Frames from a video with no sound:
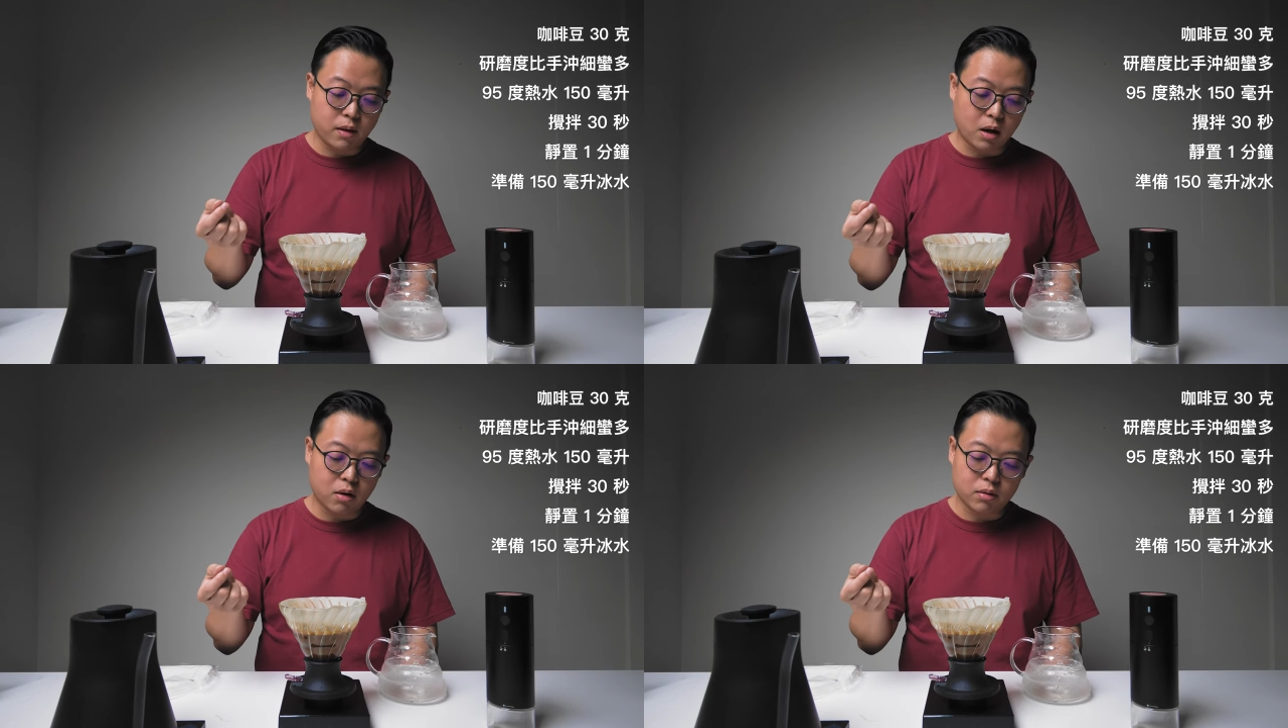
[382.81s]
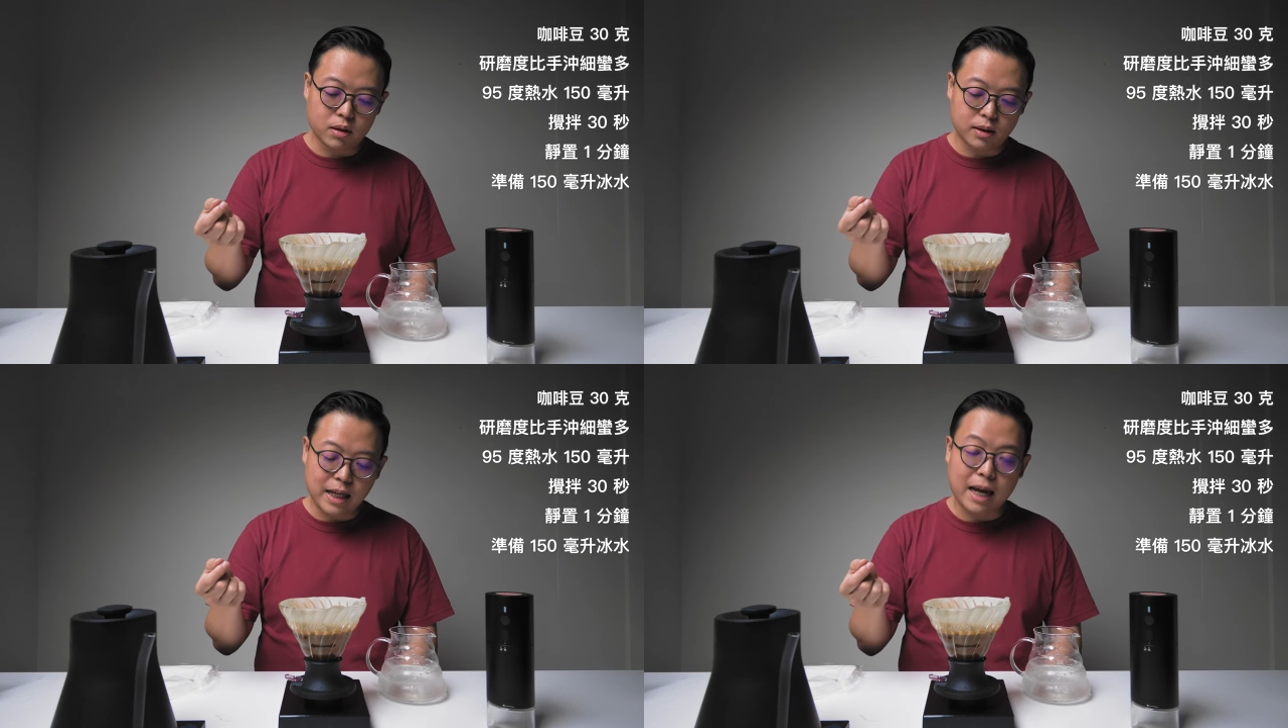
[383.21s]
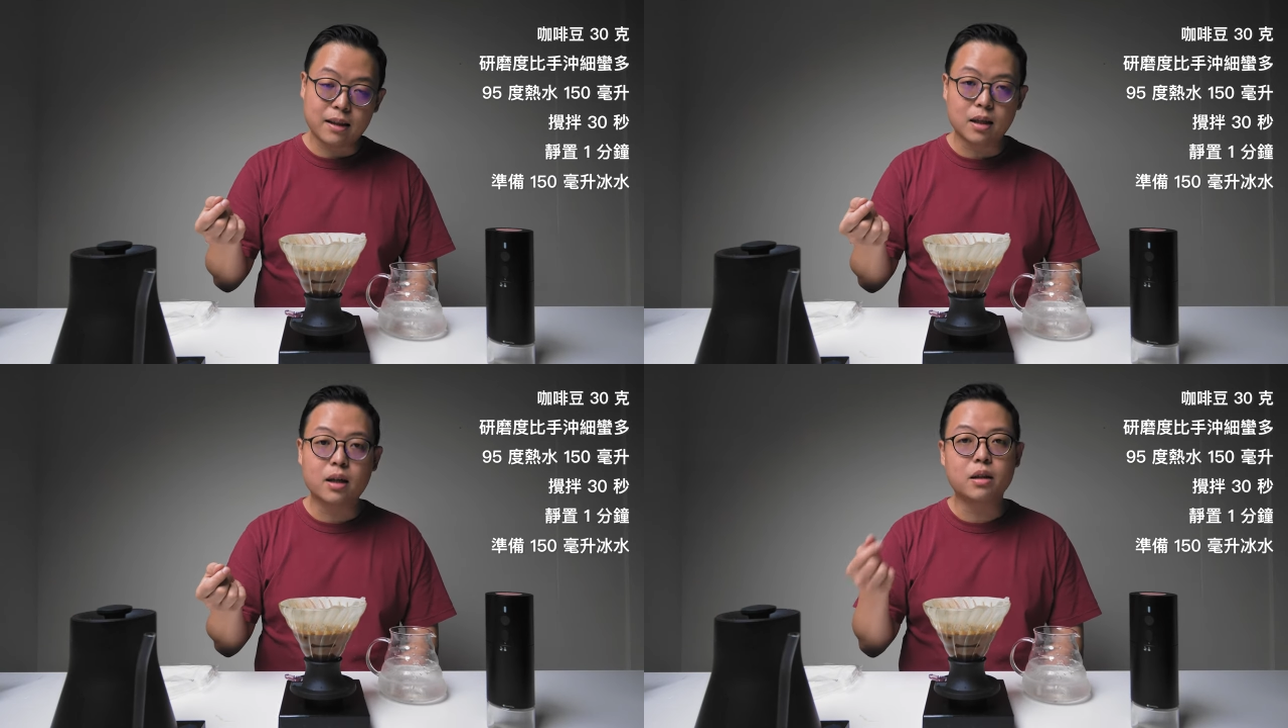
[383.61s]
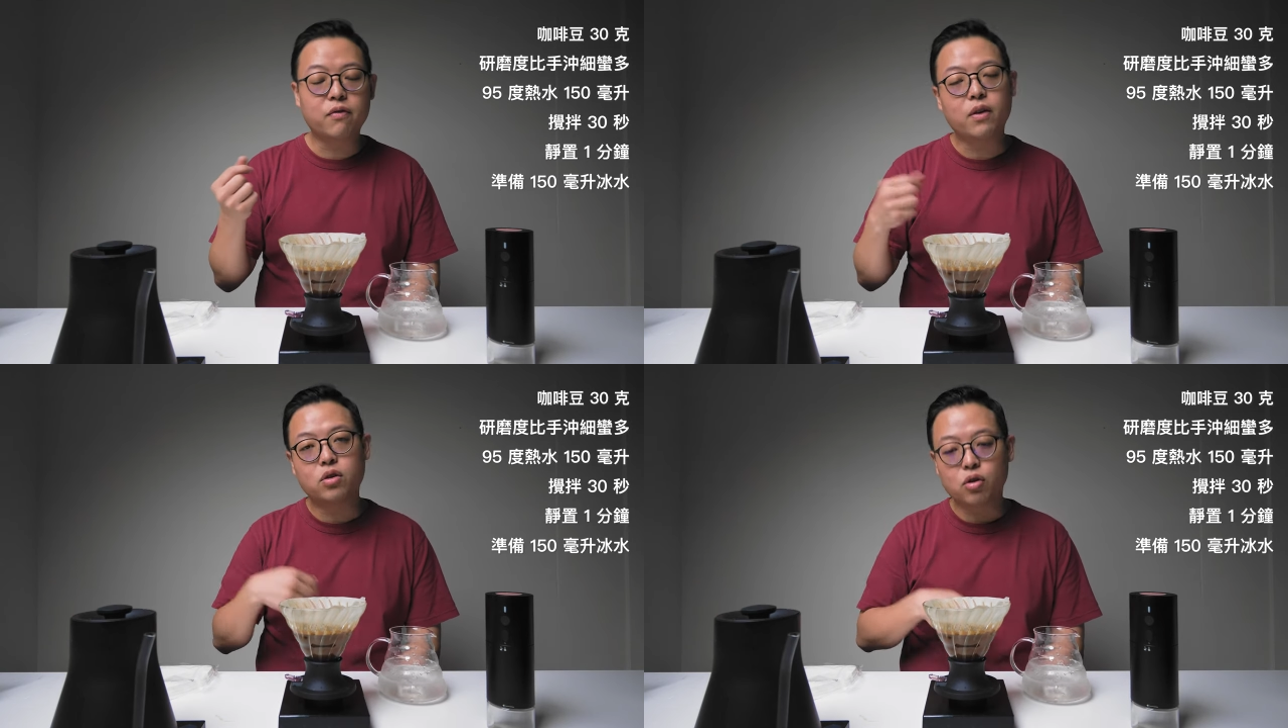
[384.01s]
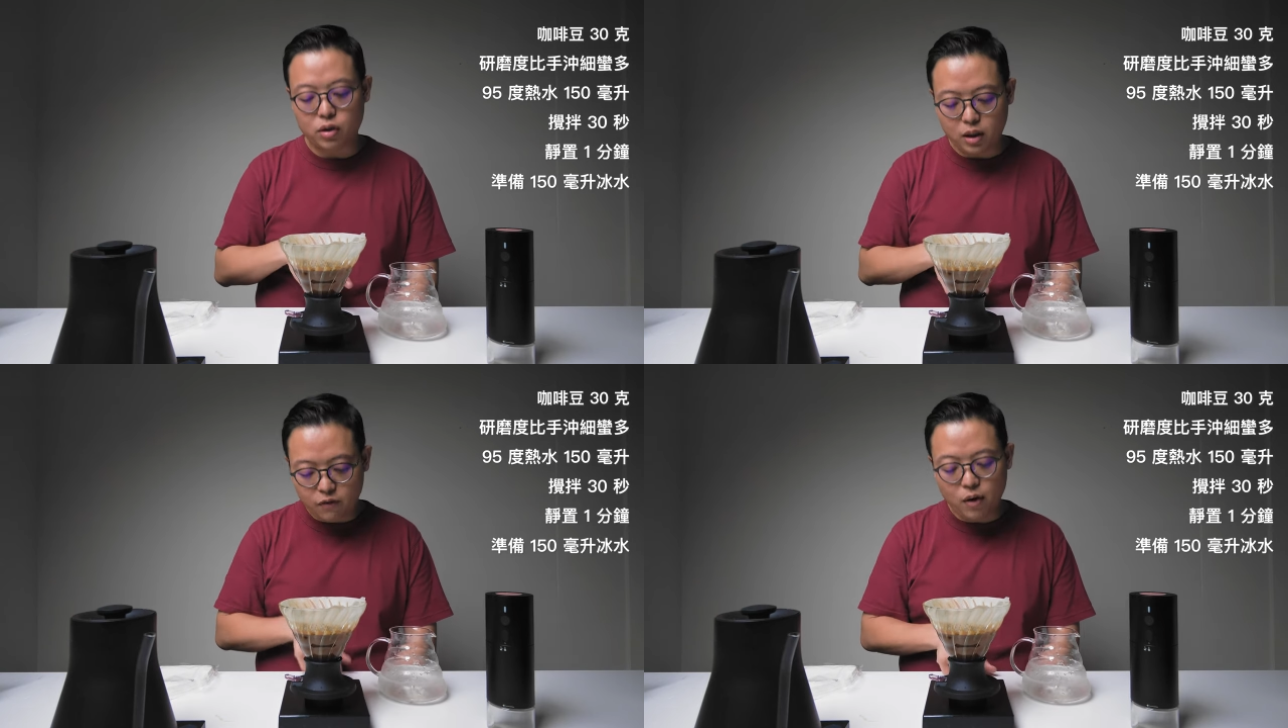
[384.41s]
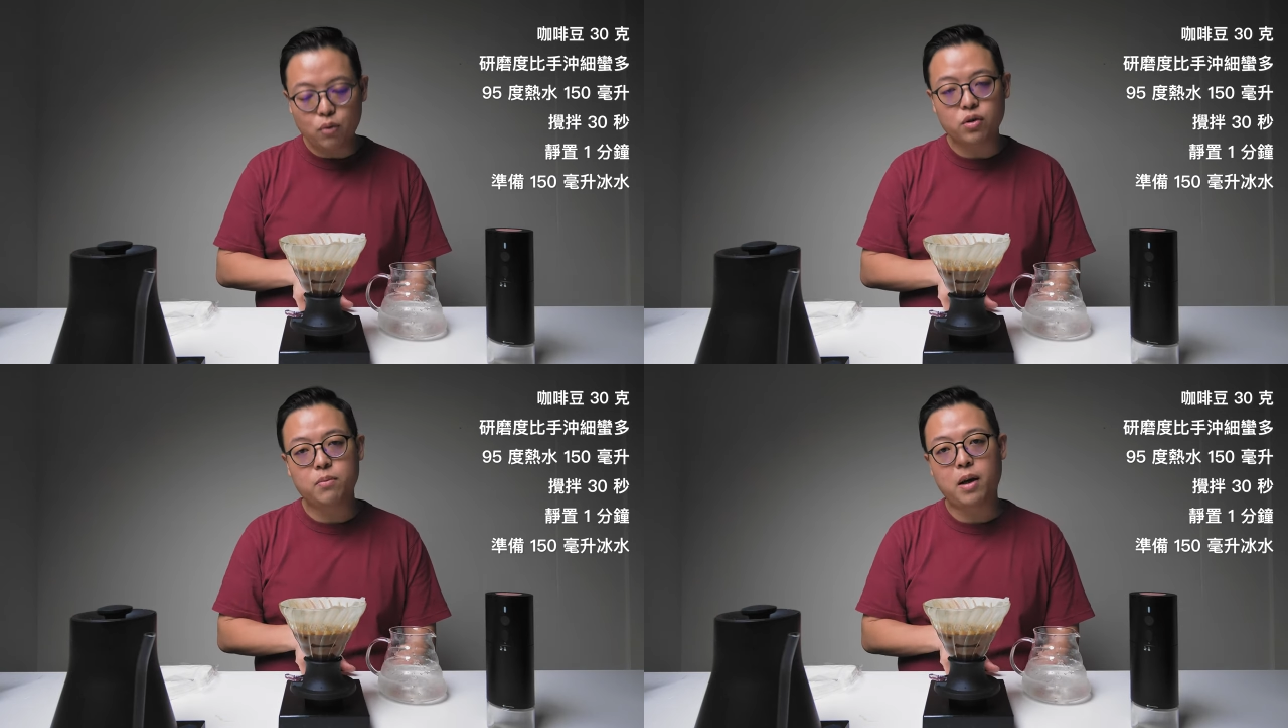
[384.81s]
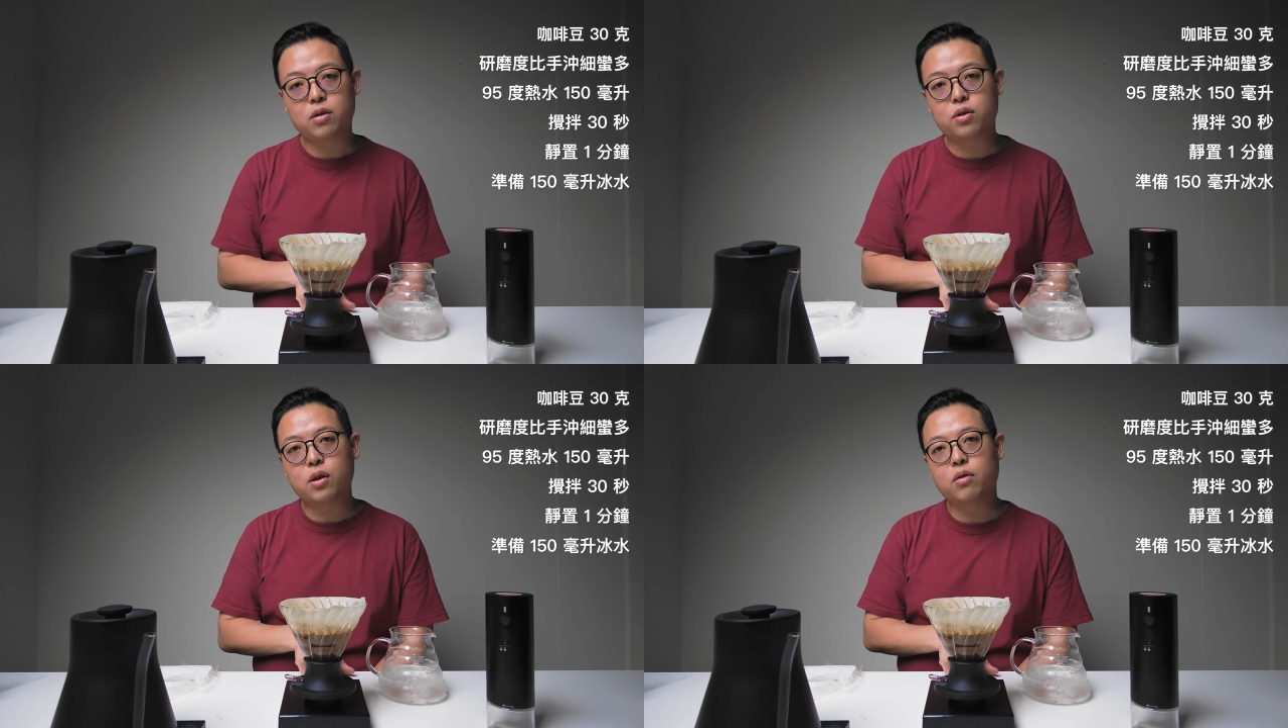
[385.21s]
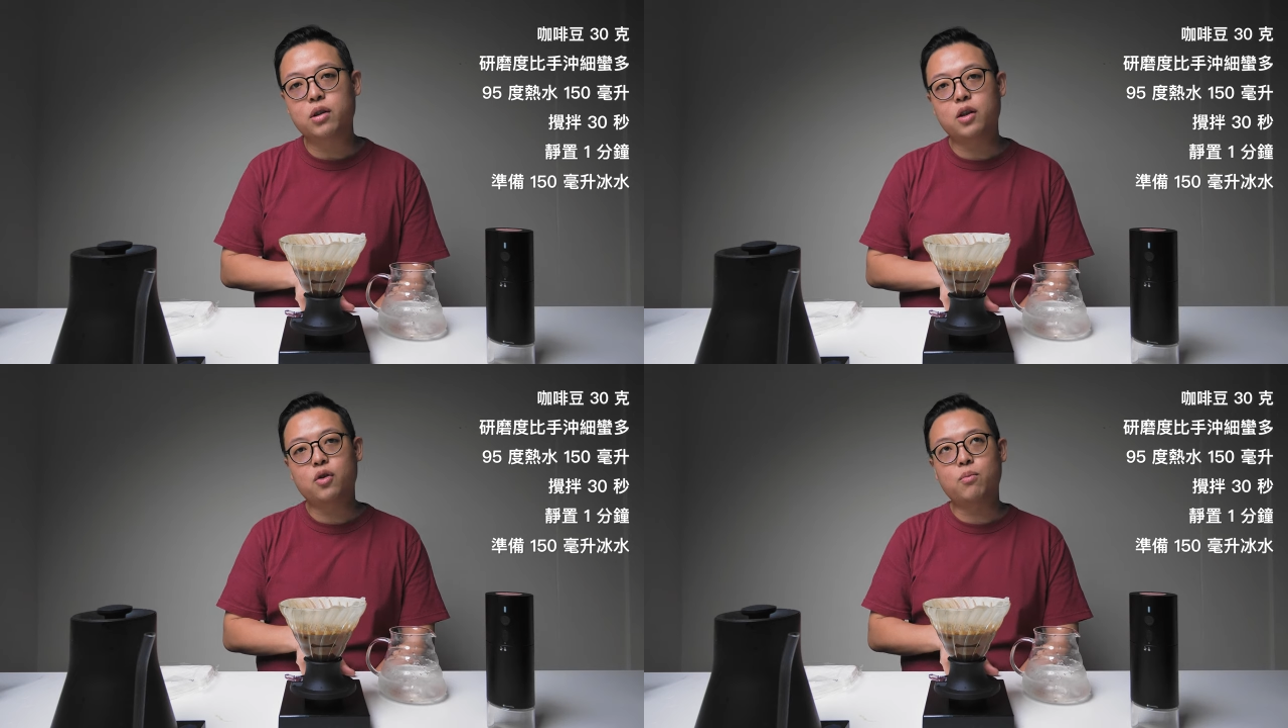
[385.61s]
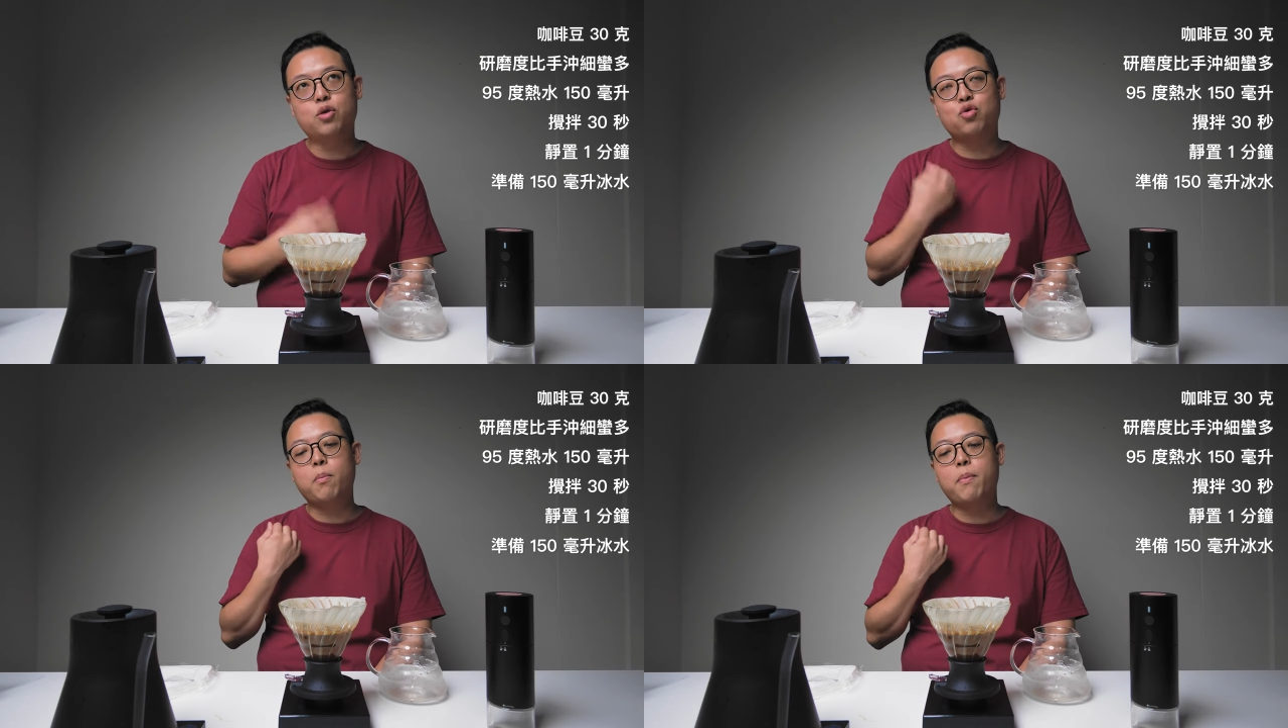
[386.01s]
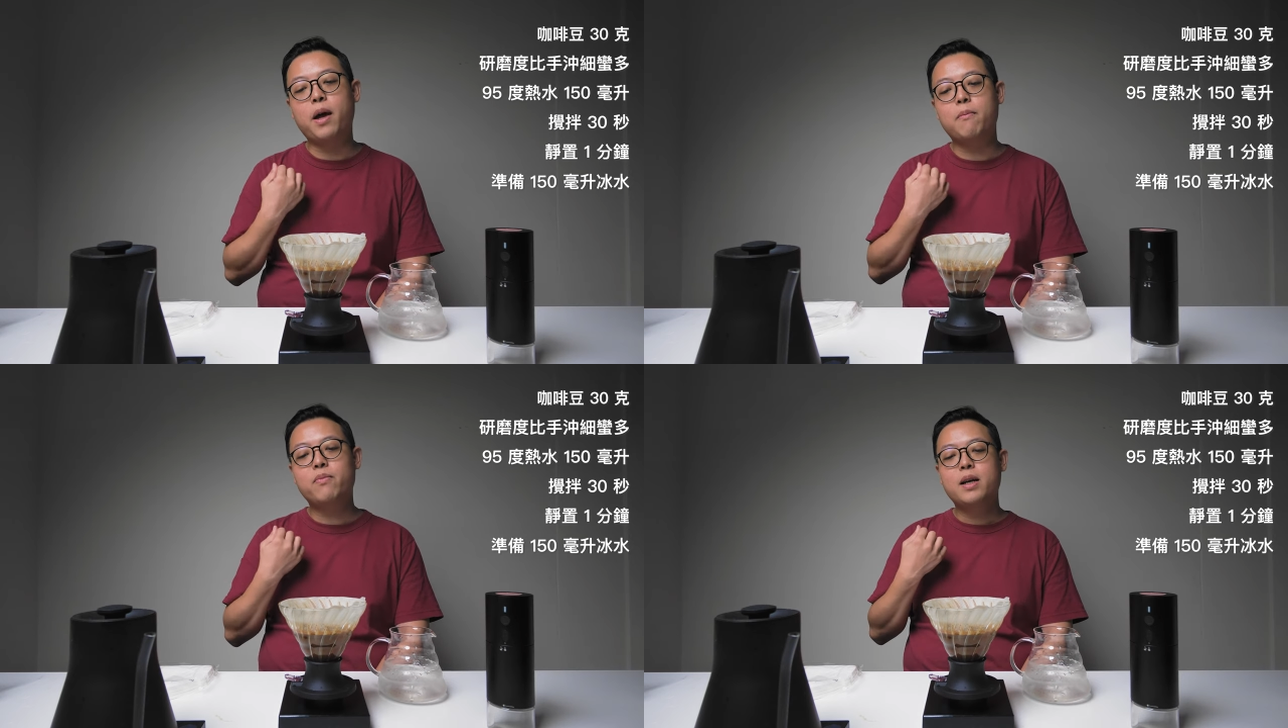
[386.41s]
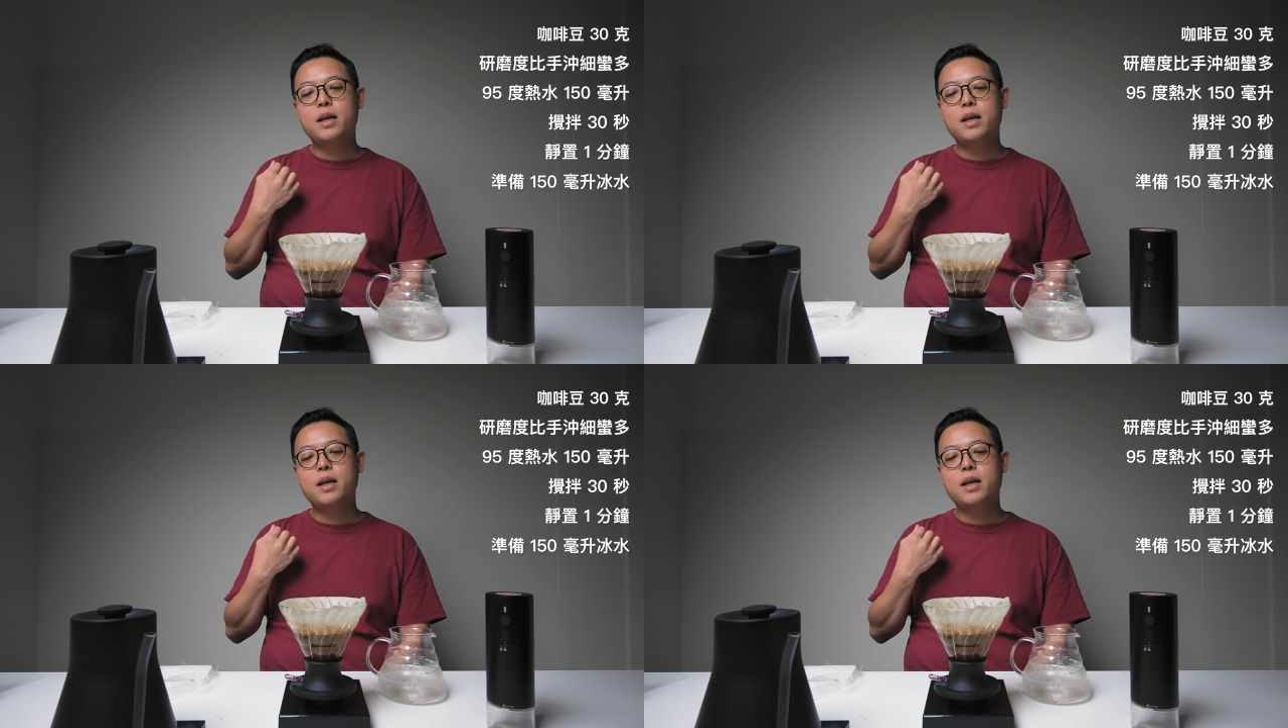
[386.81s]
然后呢，再等一分钟，所以一分五十秒的时候呢，我们就准备